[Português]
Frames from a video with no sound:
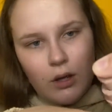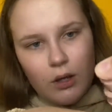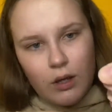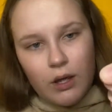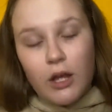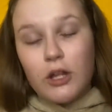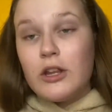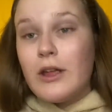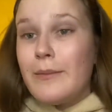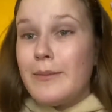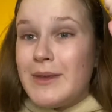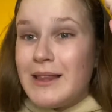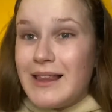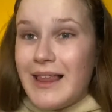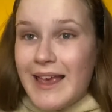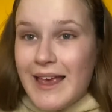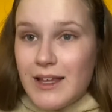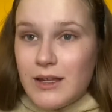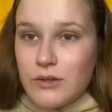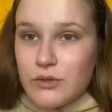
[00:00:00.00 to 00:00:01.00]
Eu tô há
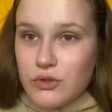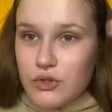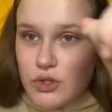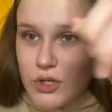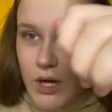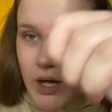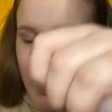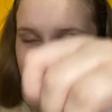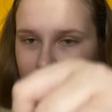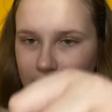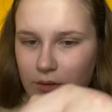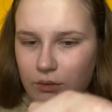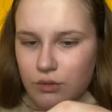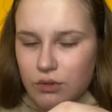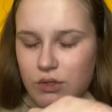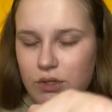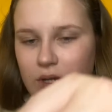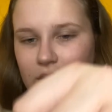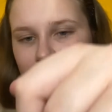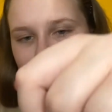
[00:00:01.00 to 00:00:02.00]
milênios de
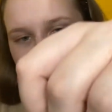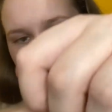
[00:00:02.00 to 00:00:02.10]
anos aqui,